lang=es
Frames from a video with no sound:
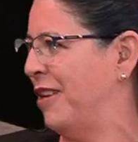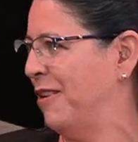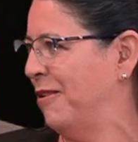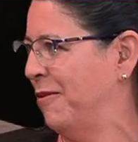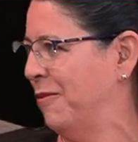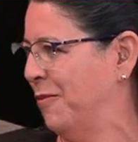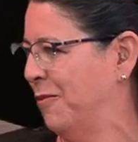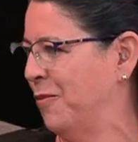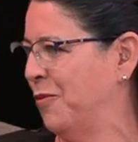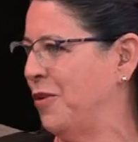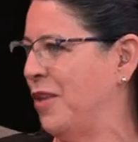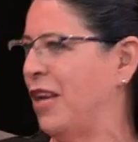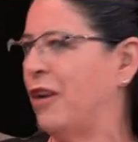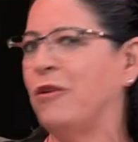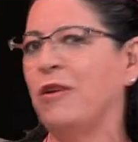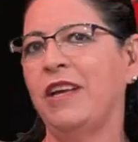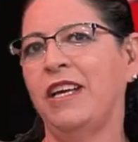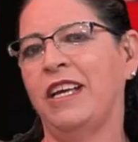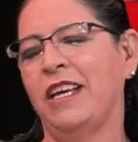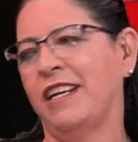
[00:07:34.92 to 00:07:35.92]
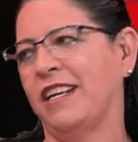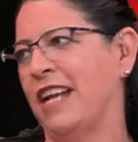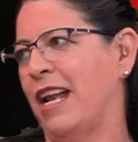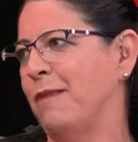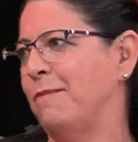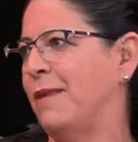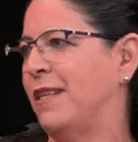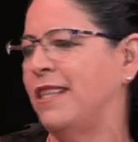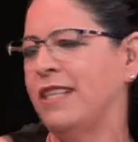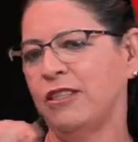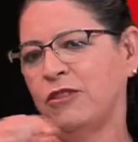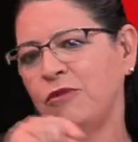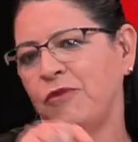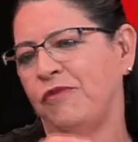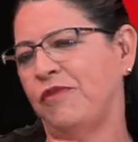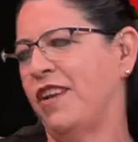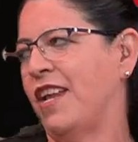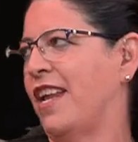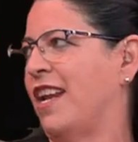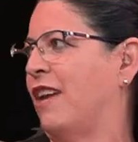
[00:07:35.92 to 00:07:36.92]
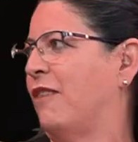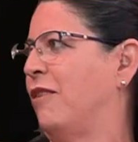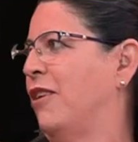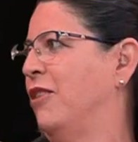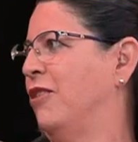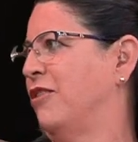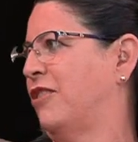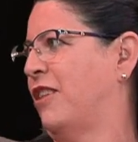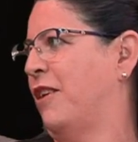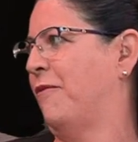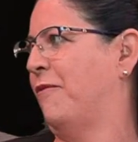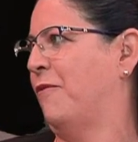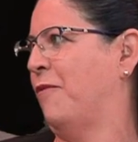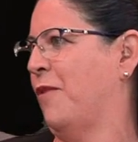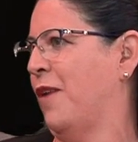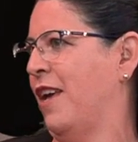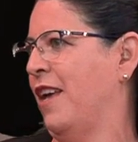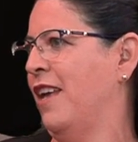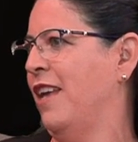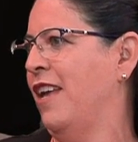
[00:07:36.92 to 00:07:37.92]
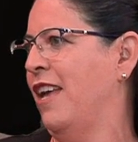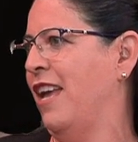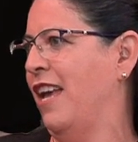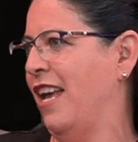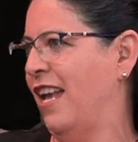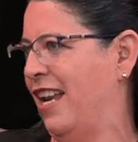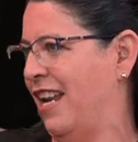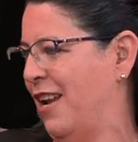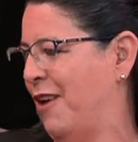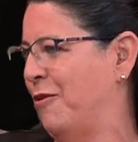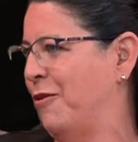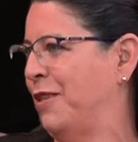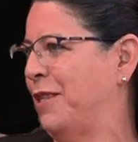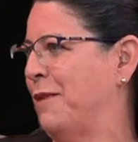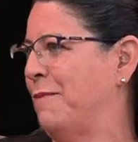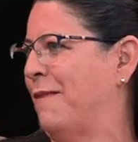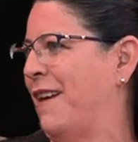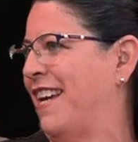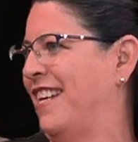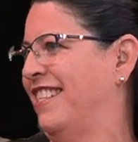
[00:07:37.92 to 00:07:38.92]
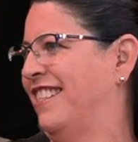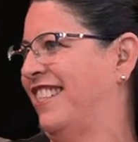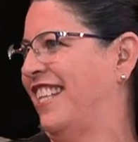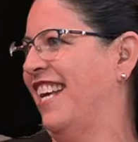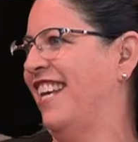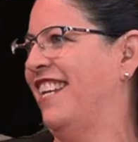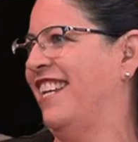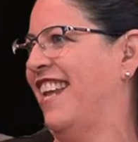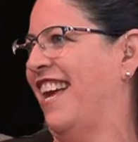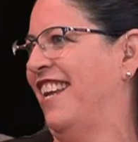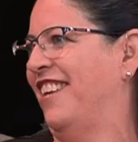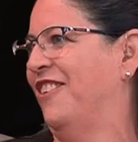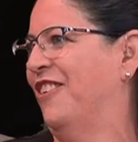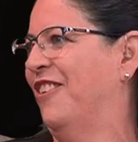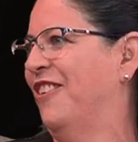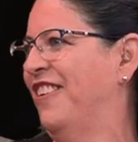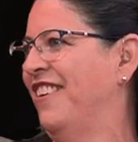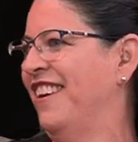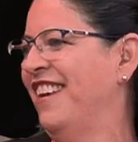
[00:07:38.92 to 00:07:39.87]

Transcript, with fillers: del muñeco y que realmente sufrieran cuando se fue en la última escena,